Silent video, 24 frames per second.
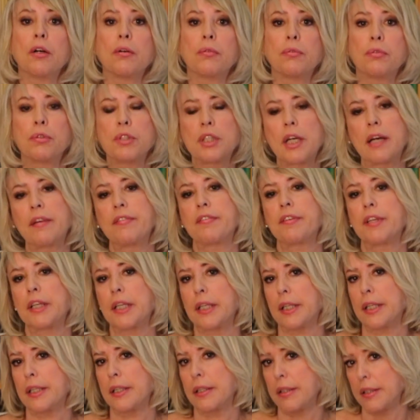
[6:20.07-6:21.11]
vous
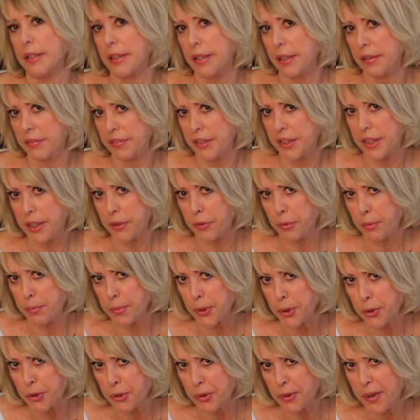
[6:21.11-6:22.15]
avez des vidéos
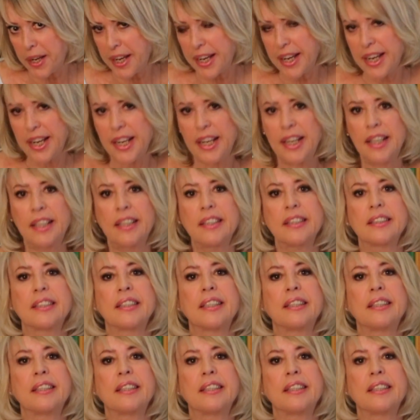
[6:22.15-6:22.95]
mensuelles,